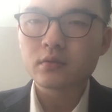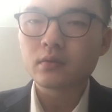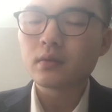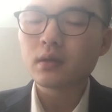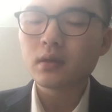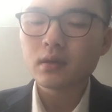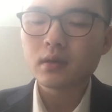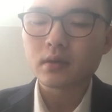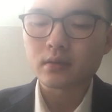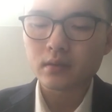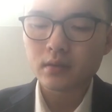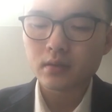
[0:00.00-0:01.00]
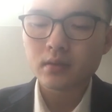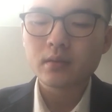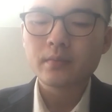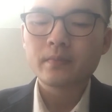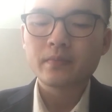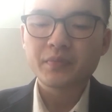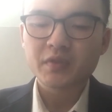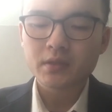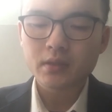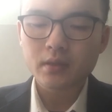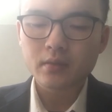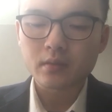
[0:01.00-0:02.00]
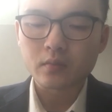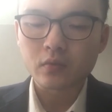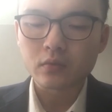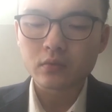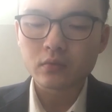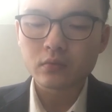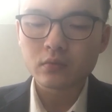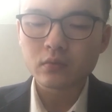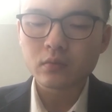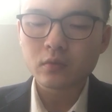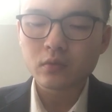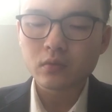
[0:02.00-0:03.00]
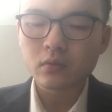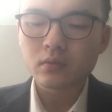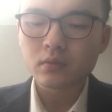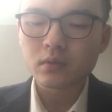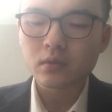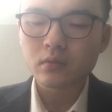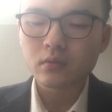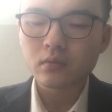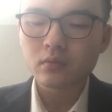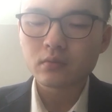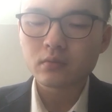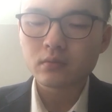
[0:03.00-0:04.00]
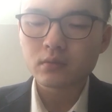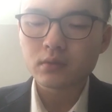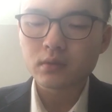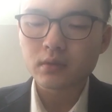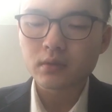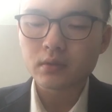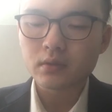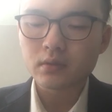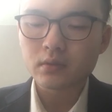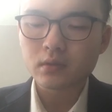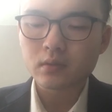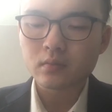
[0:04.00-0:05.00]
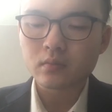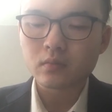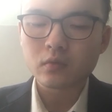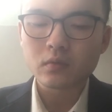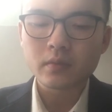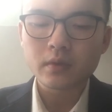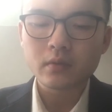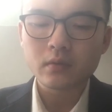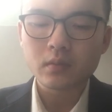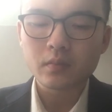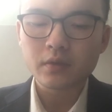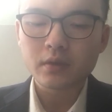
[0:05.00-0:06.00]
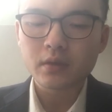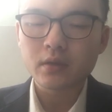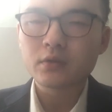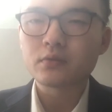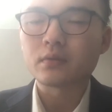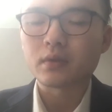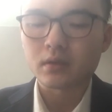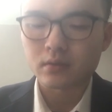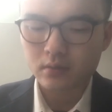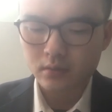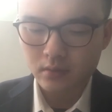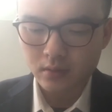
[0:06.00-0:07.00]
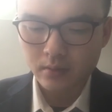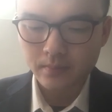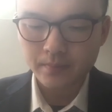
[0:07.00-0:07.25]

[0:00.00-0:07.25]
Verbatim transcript: その段階で世界で最もダウンロードされたモバイルアプリケーションになった。